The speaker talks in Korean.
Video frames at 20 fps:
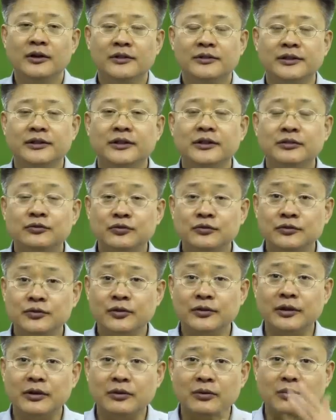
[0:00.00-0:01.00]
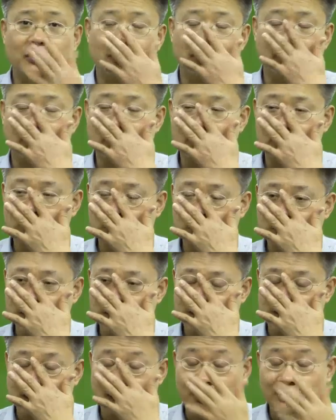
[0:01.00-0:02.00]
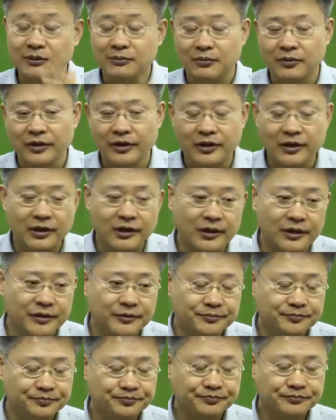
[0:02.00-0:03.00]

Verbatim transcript: 이제 그 순서대로 이렇게 수업을 진행하다 보니까